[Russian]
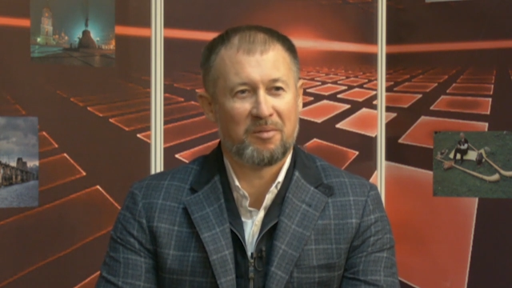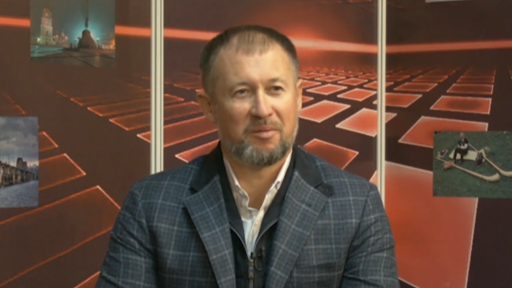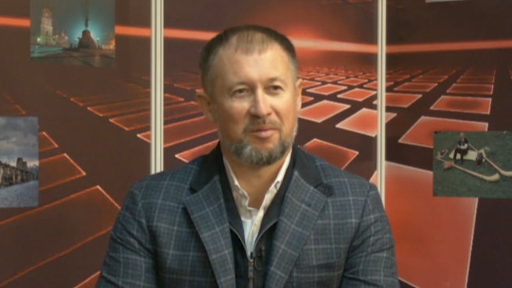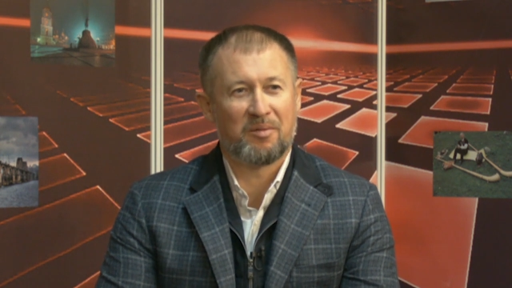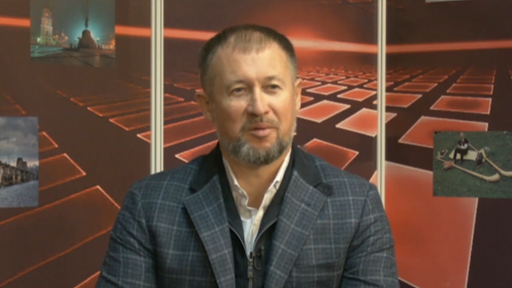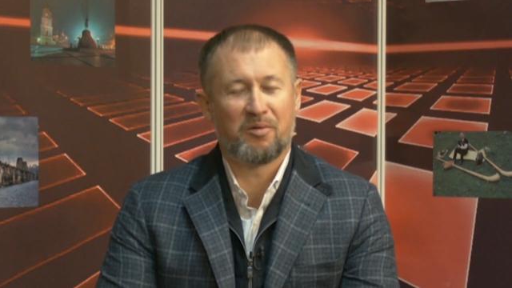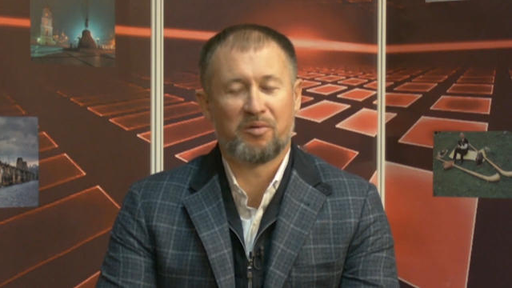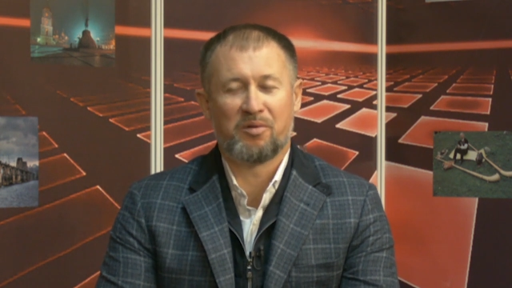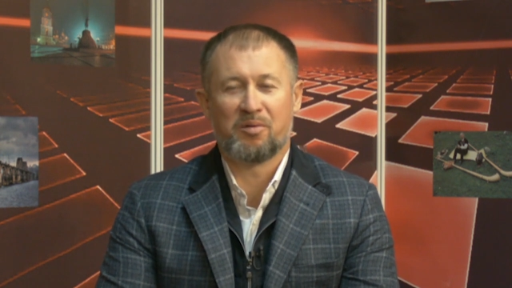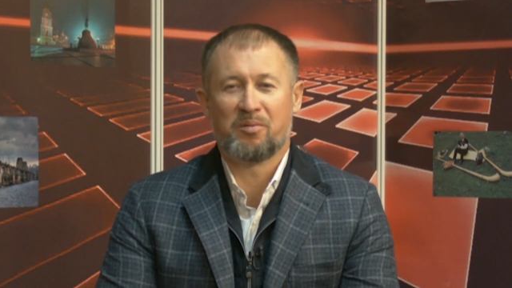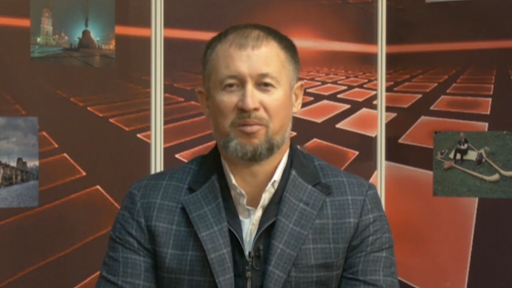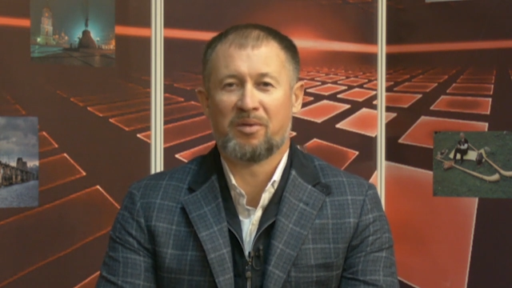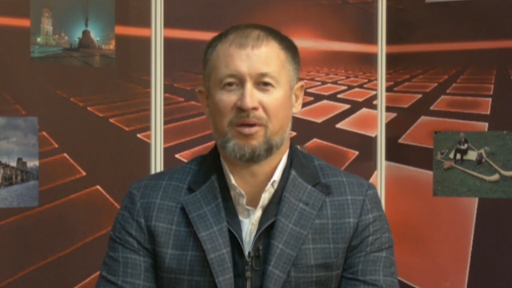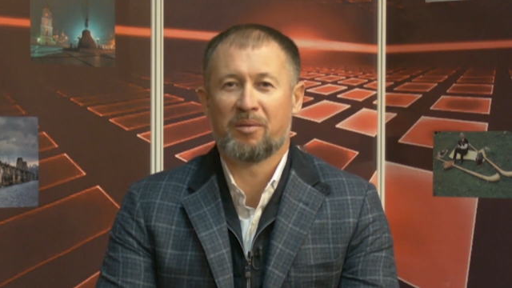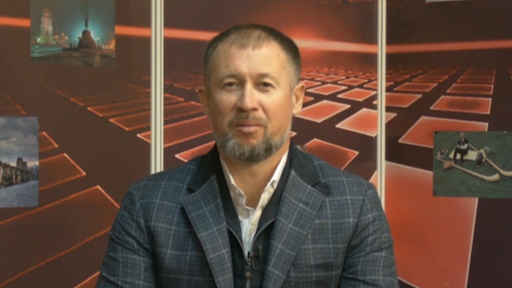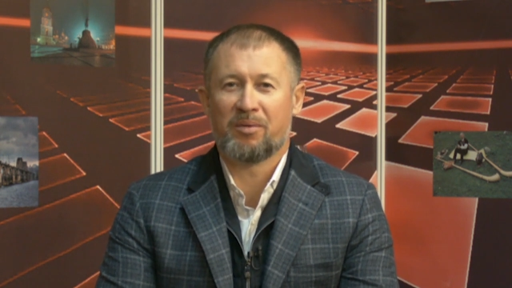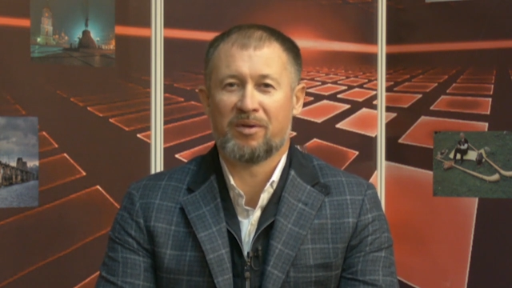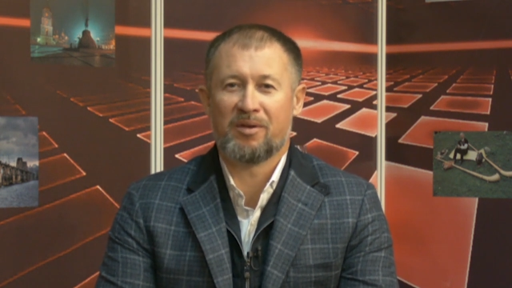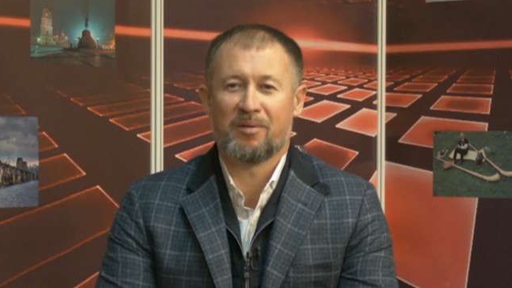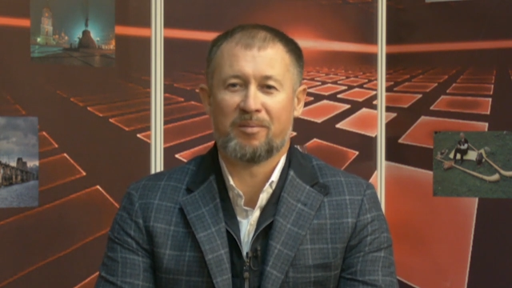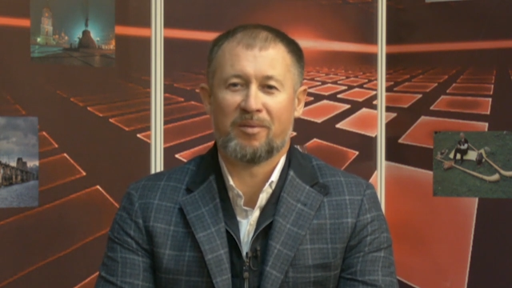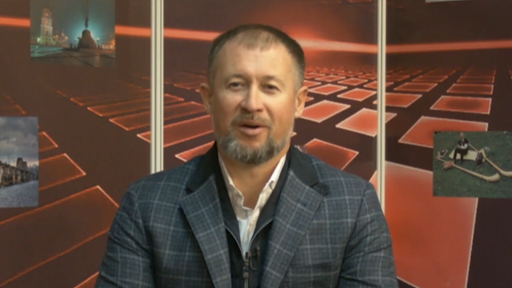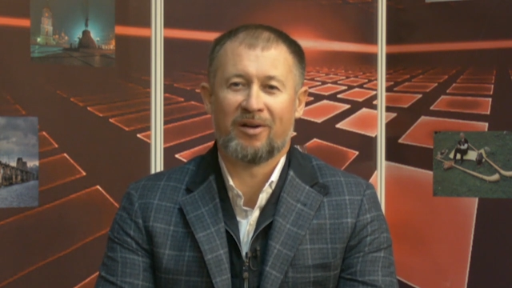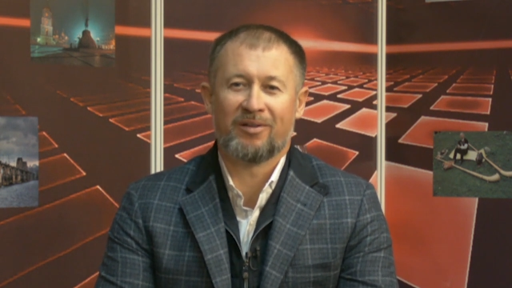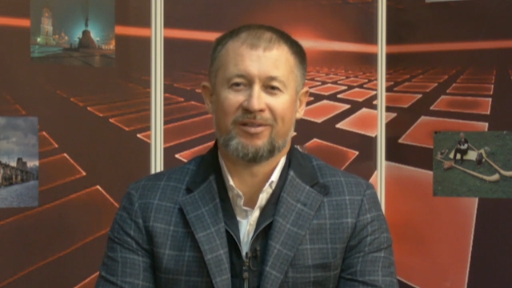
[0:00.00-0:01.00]
люди меня
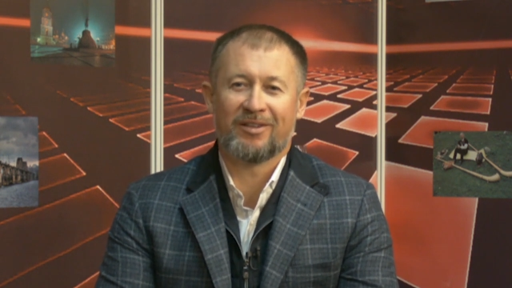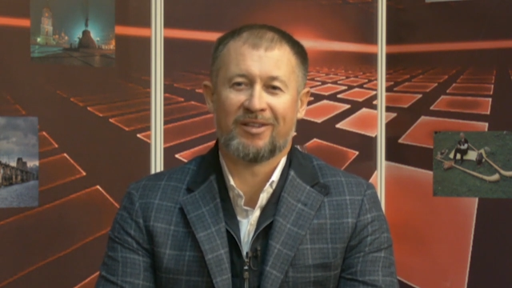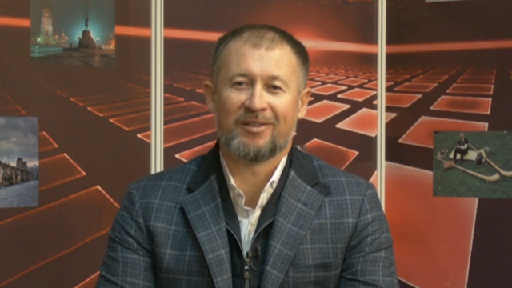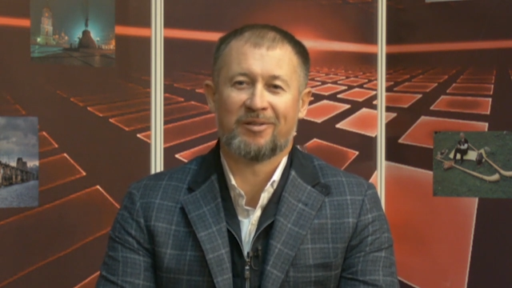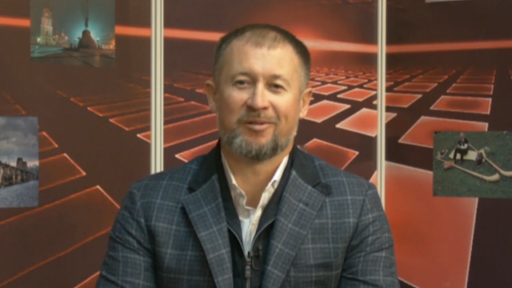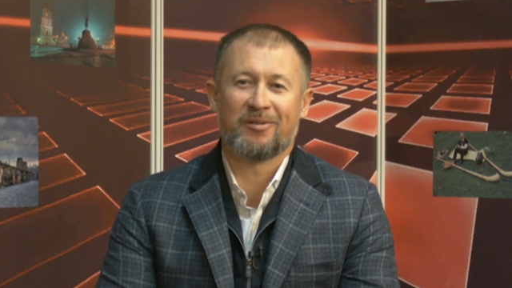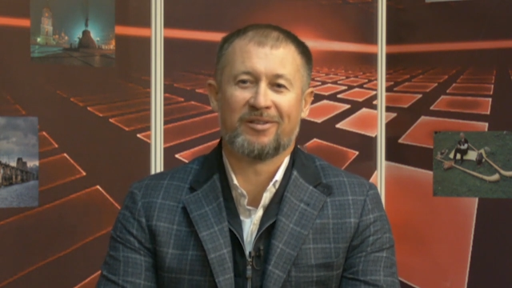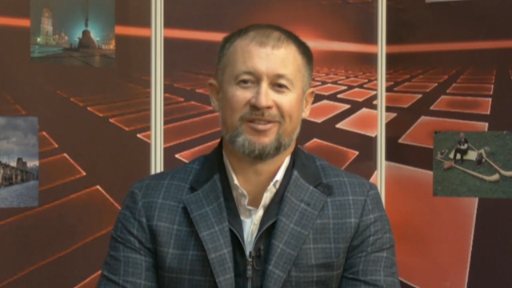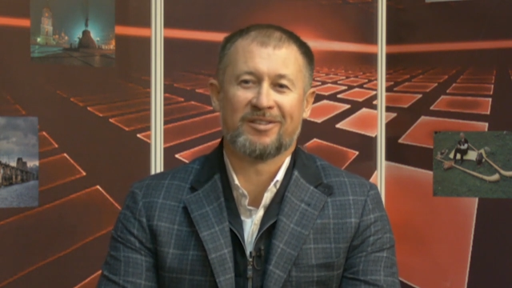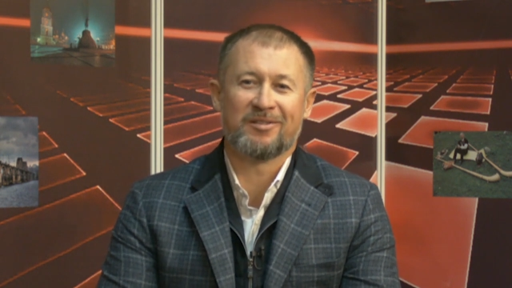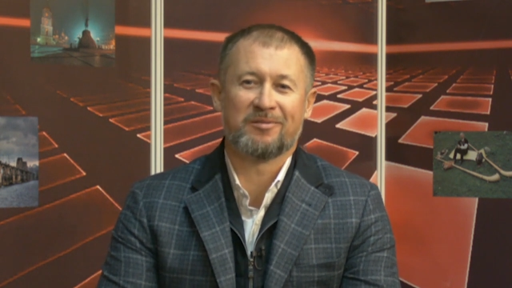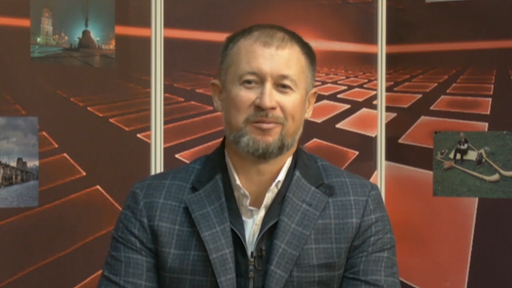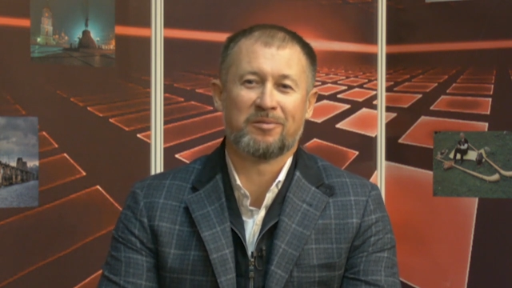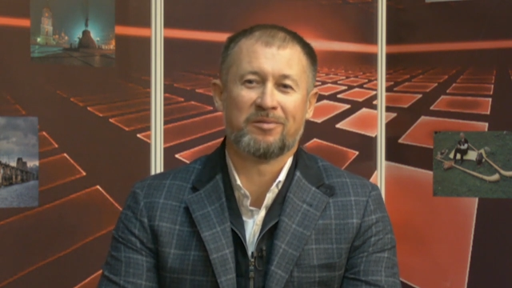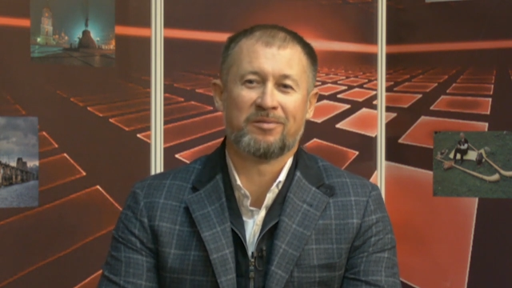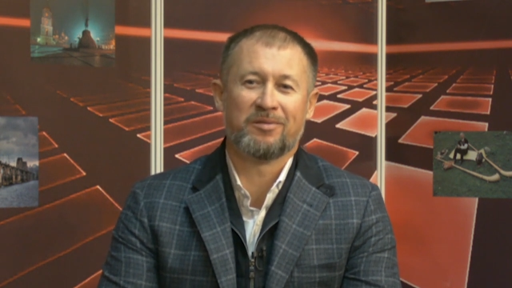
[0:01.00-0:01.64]
понимают, которые